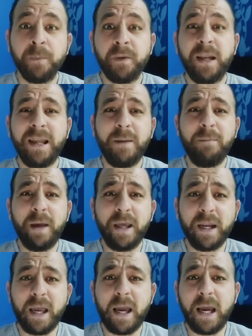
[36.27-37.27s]
طلع
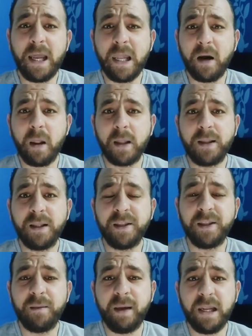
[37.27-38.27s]
امبارح على قناه نادي
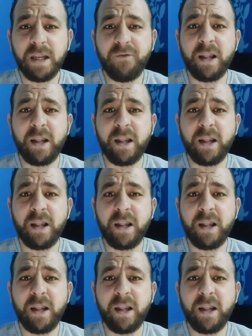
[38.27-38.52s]
الزمالك في